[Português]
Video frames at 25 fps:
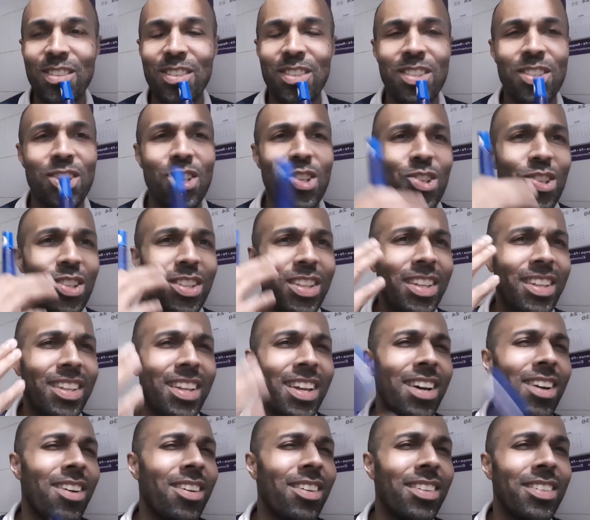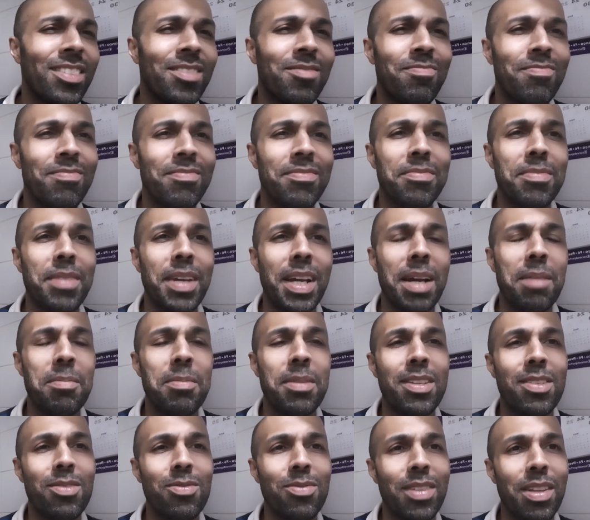Gente, tanta aula, minha
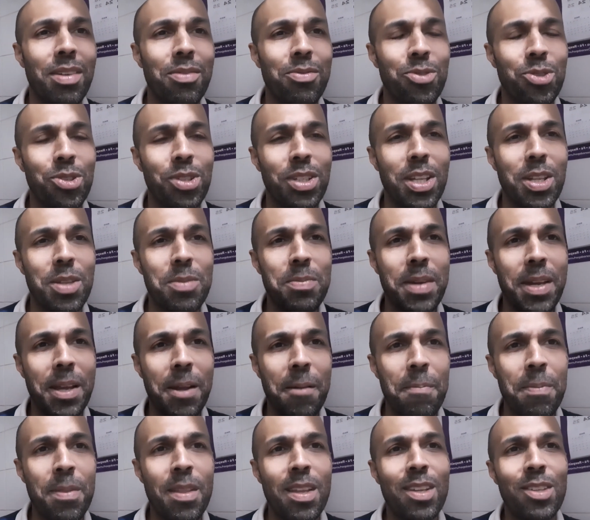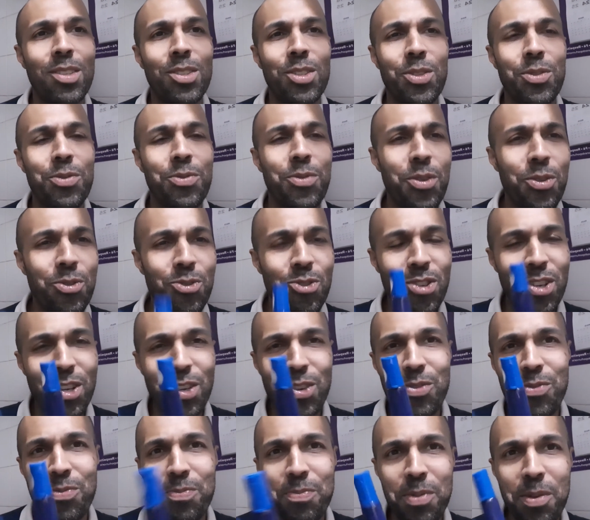cabeça não tá funcionando bem. Se não foi o
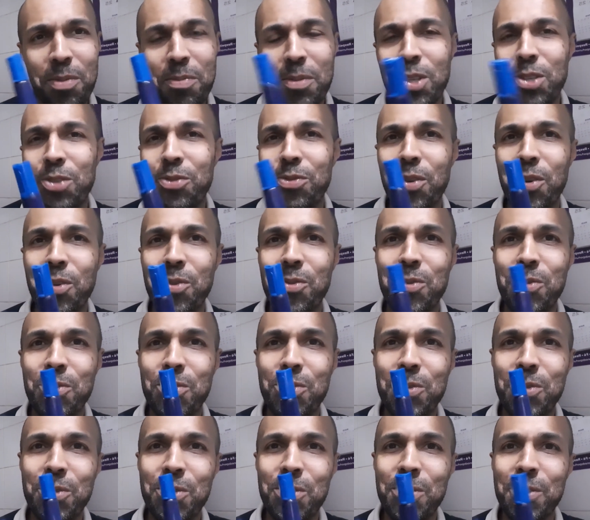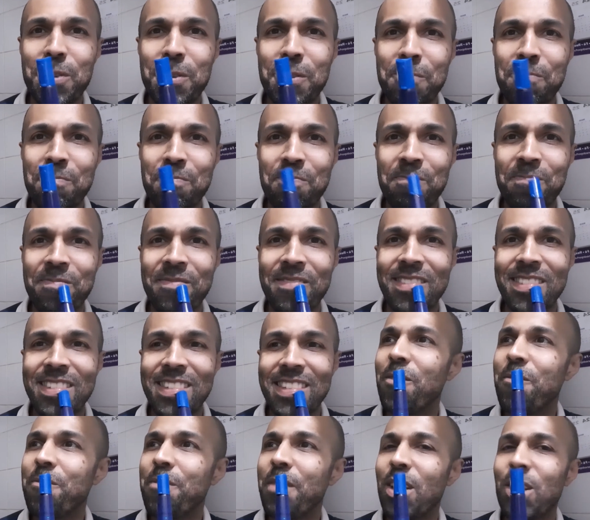Diego, provavelmente foi o.
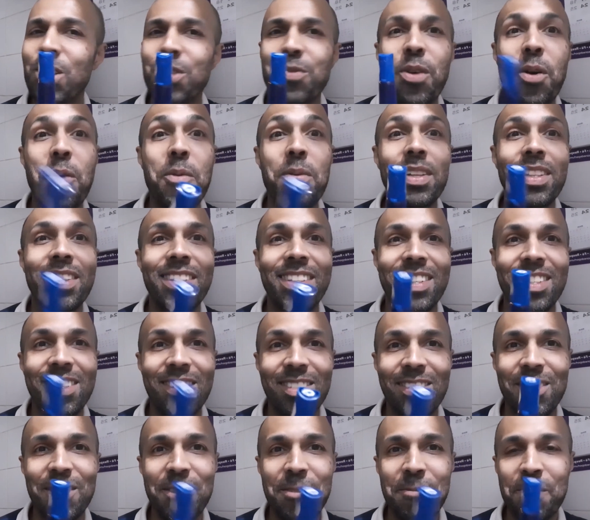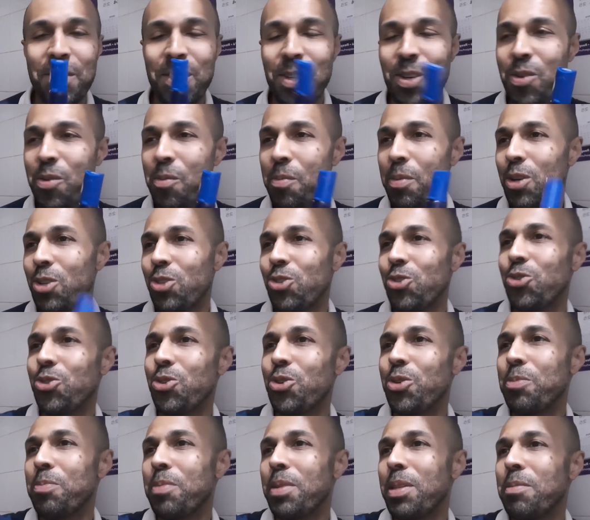Acho que foi o Andrés que
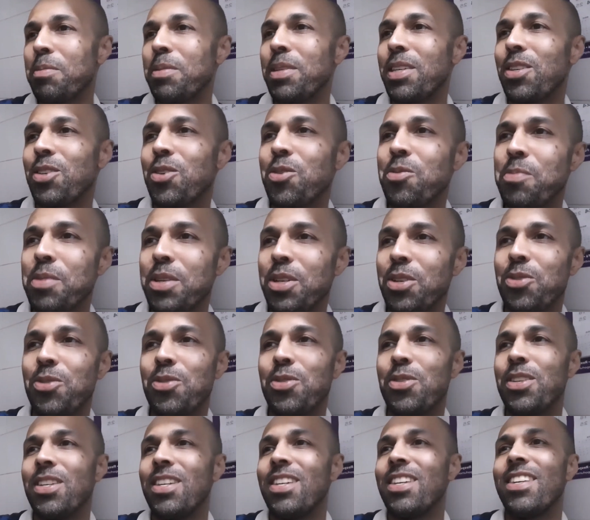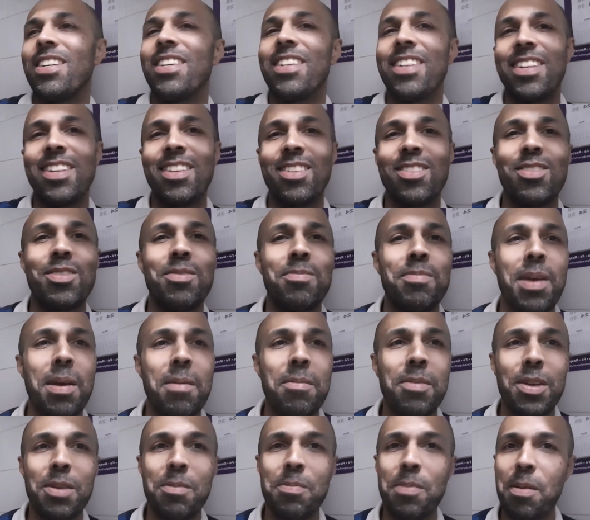compartilhou pra mim, comigo esse
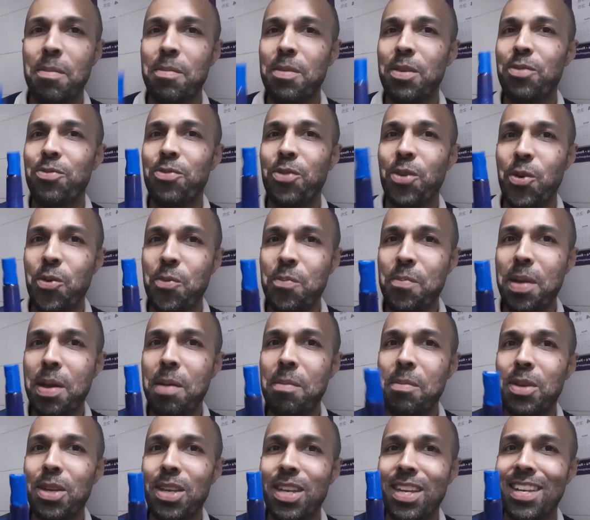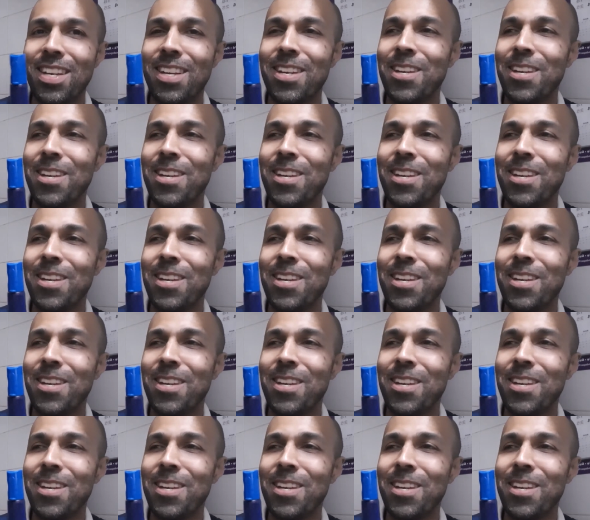meme, que pra mim foi o meme.